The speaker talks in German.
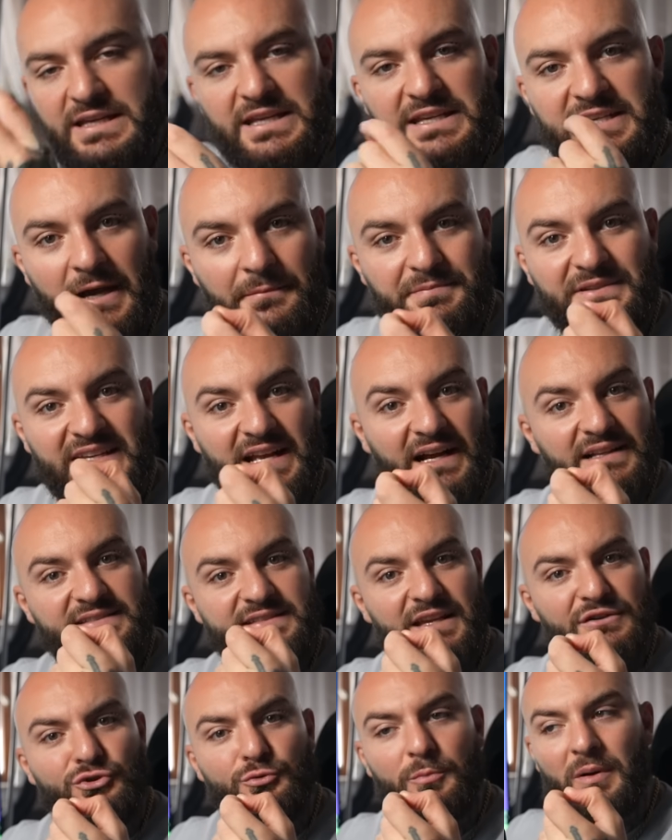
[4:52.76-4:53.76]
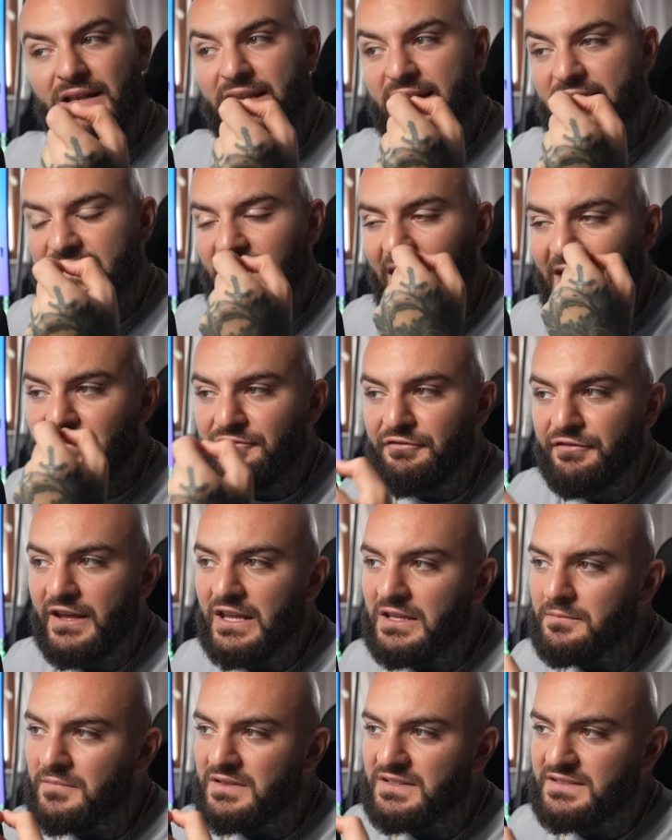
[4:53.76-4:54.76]
ich habe die ganze Zeit überlegt, an
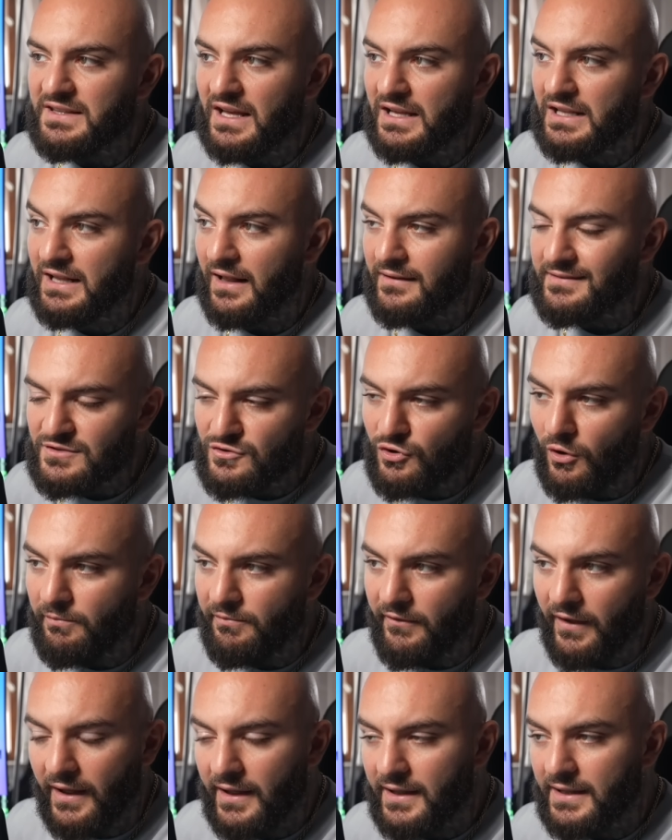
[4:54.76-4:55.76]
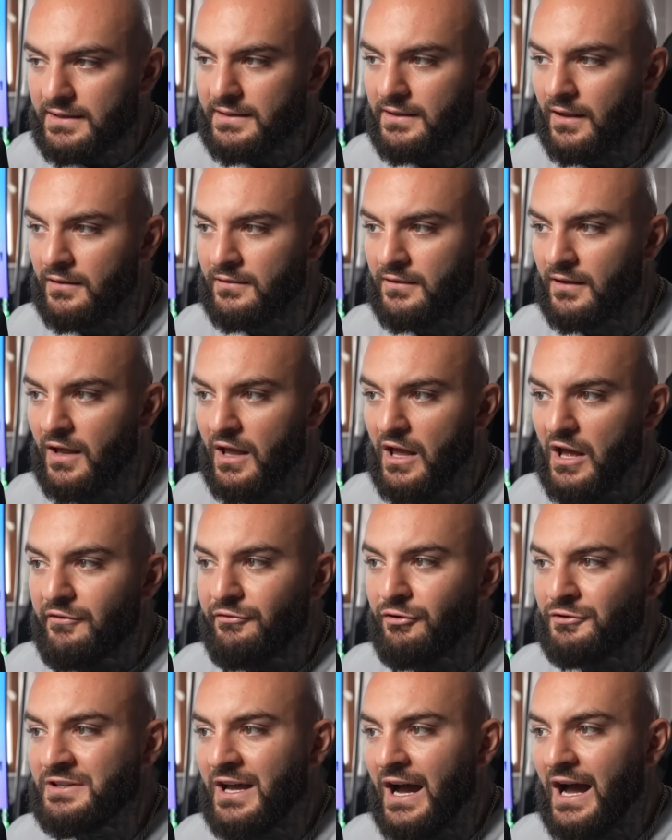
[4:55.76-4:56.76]
wen mich der Glatzkopf erinnert.
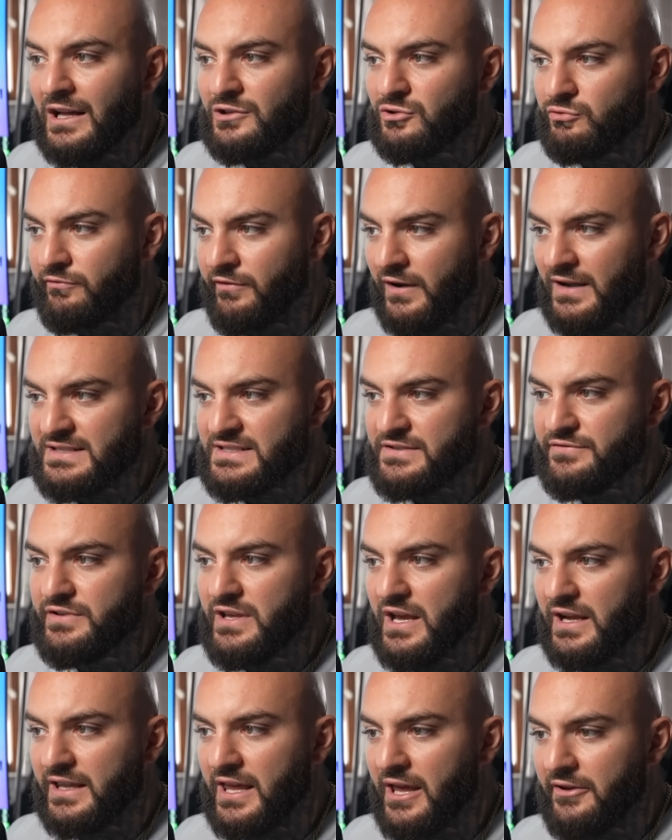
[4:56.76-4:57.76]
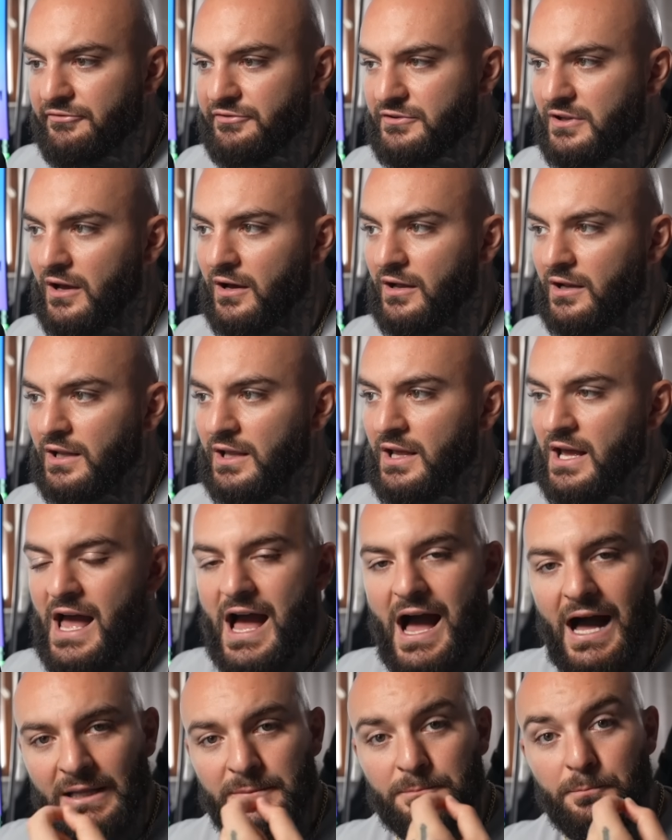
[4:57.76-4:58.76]
Von der Art und Weise, wie er kämpft gerade.
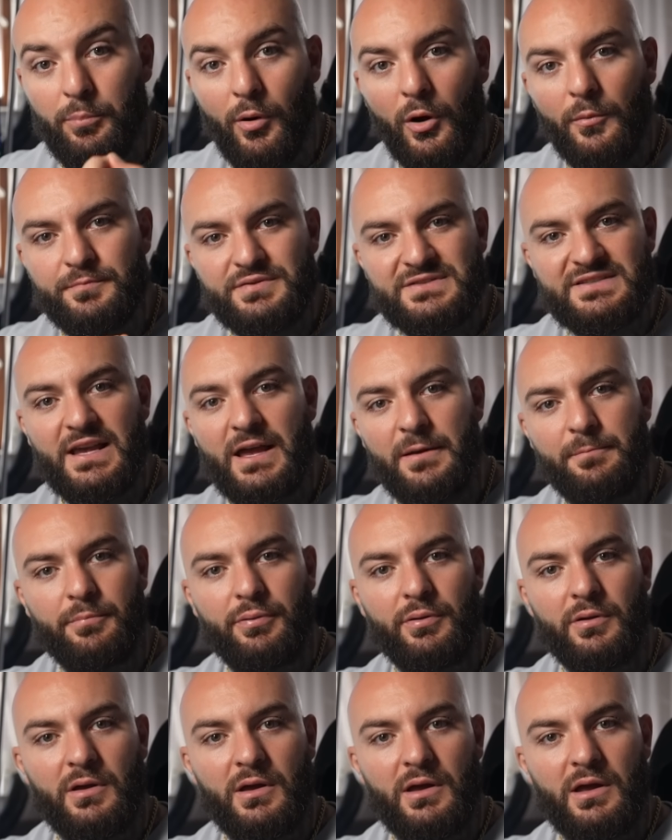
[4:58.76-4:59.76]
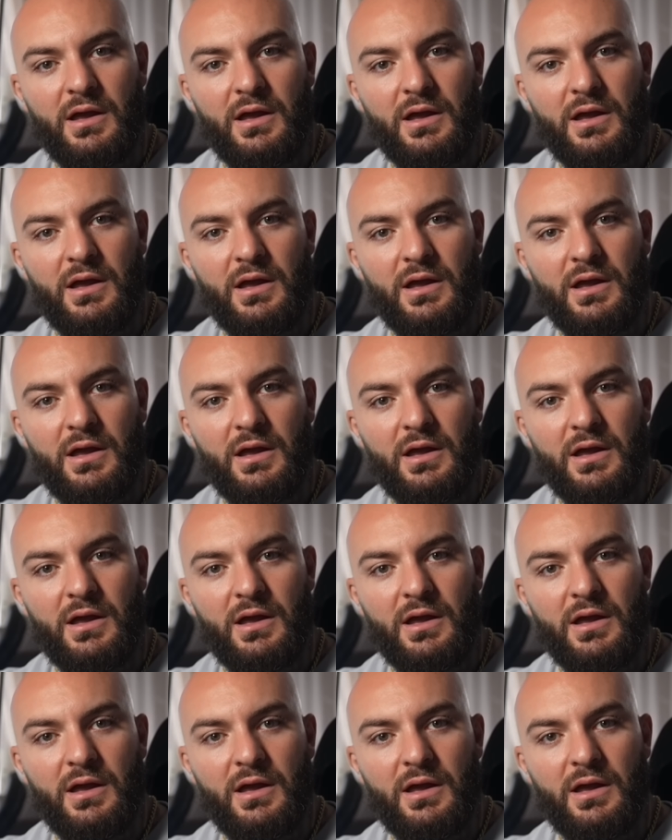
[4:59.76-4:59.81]
An Bob Sepp.